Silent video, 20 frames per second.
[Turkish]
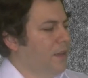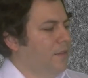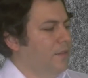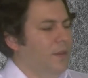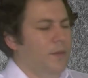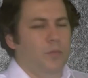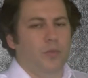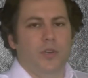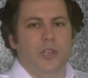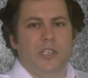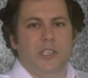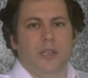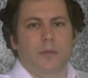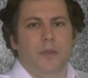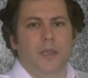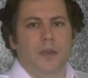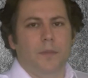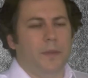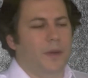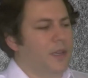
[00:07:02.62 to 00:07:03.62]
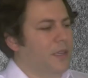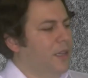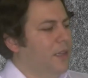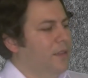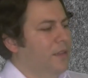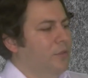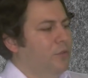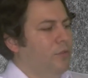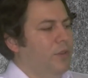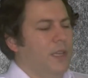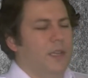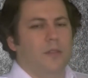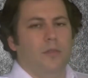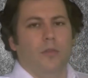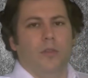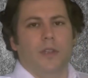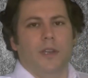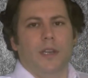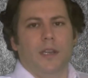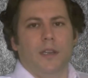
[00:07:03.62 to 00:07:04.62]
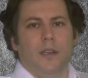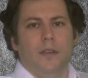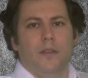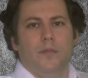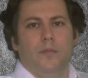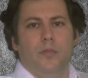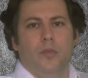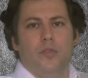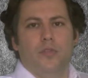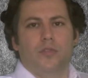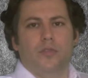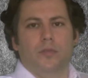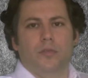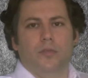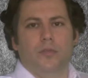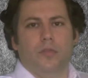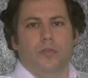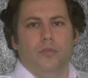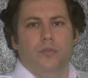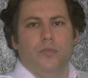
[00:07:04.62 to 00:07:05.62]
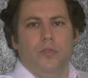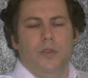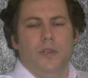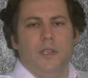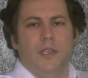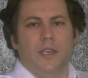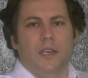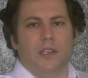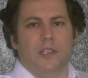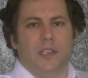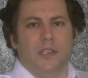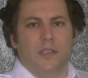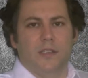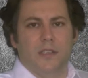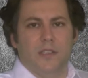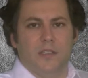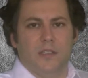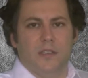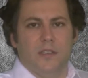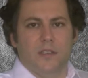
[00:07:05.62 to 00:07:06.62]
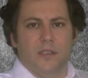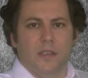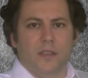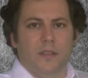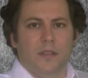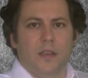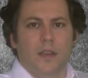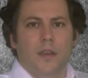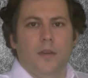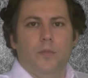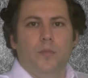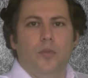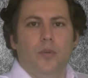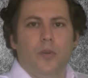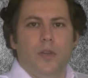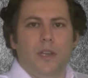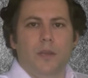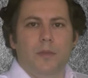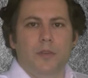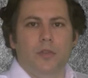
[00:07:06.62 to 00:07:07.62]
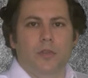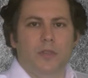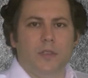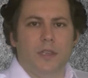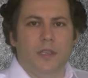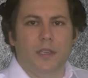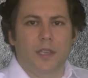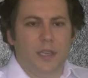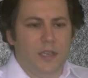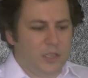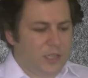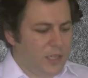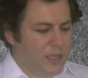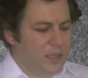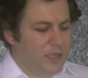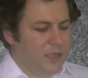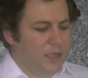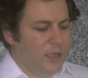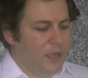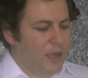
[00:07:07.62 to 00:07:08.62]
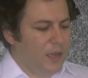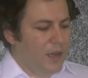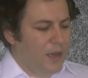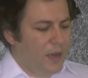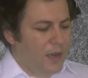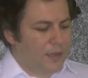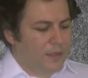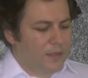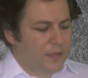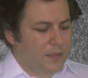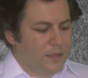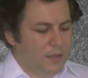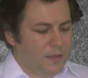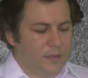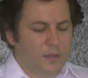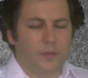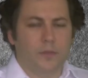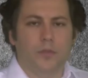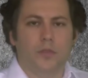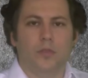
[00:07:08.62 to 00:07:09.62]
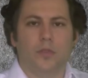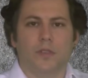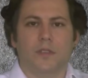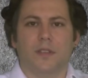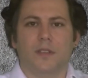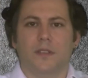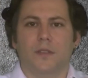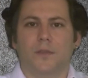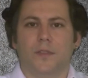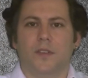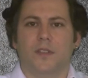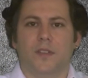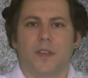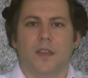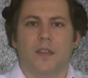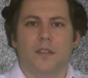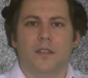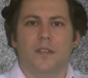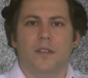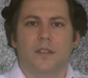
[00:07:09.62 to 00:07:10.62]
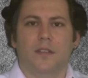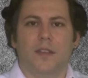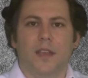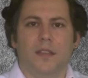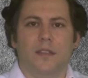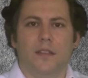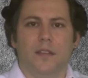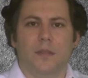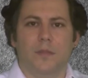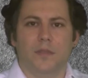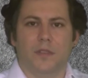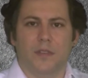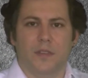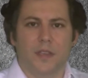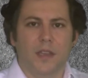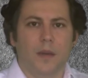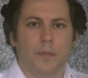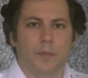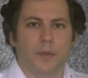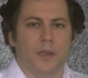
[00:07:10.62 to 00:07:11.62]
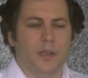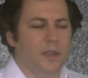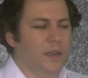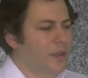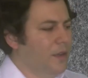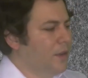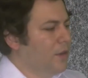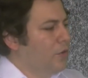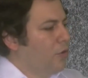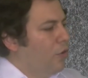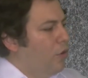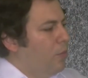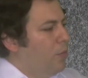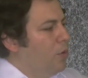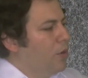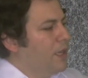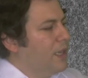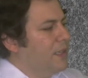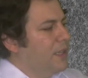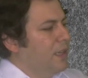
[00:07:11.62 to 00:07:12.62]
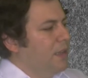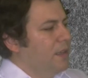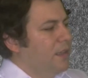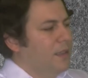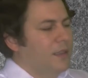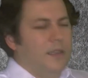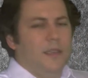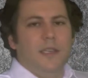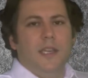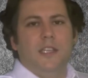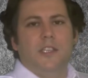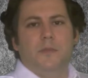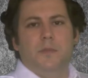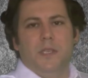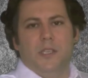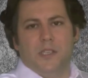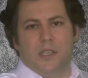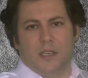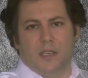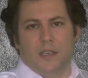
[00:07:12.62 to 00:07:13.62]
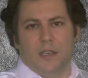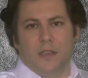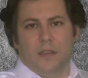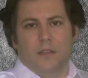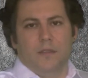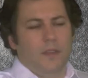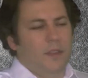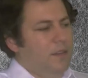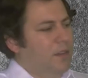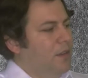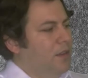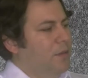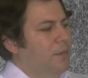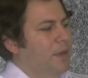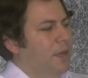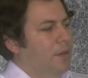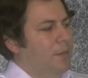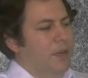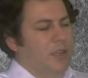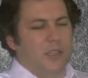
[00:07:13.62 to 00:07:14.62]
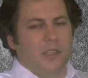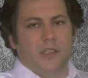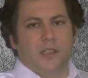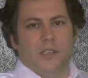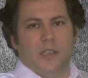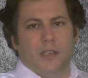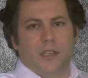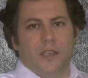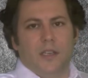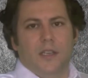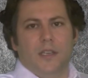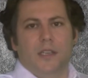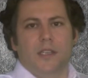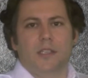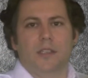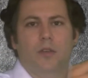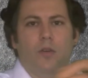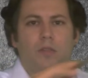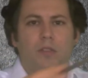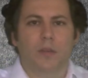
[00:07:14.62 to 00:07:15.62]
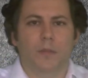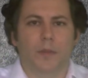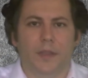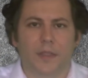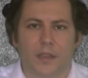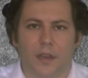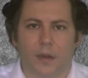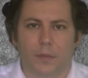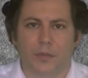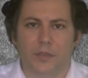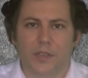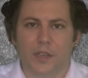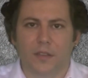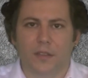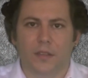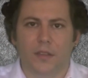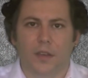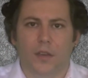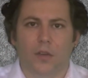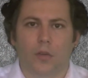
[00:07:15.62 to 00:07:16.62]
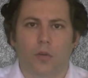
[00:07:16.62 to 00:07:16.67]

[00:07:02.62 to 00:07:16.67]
Ve bu işlemi yaparken de sürekli olarak boşluğun kontrolünü gerçekleştireceğiz. Bu öyle bir noktaya gelecek ki artık 0.08'lik sentinimizin yaprağı o bölgeden geçmeyecek ve takılmaya başlayacak. İşte o zaman ne yapacağız?